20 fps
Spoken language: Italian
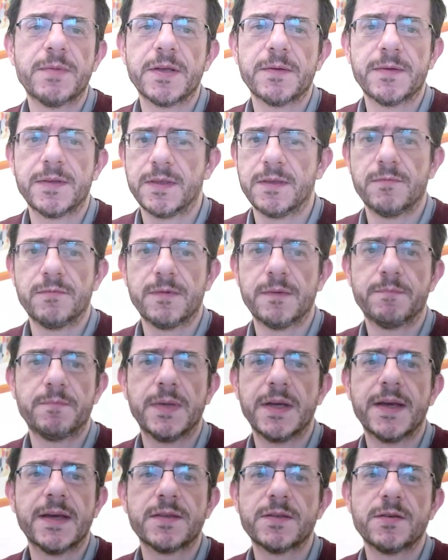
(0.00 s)
praticamente
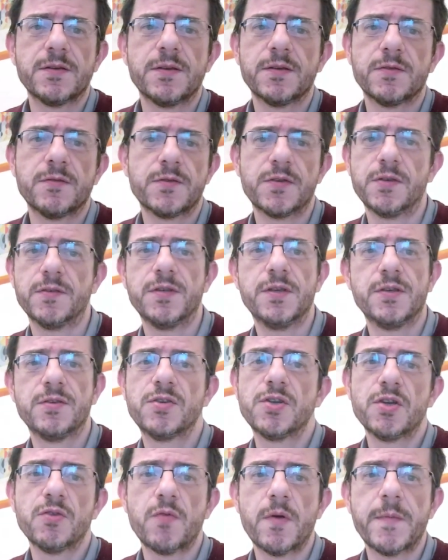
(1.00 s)
un'applicazione, non so, di
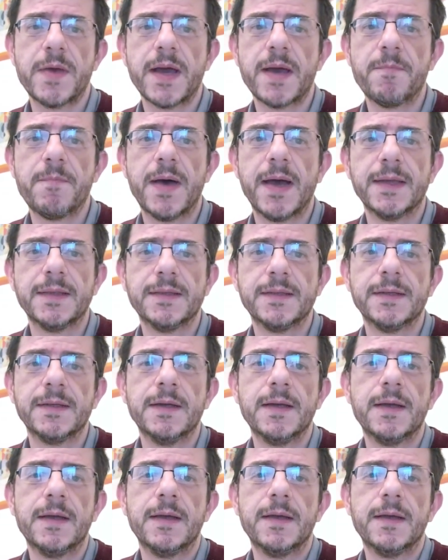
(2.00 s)
5 megabyte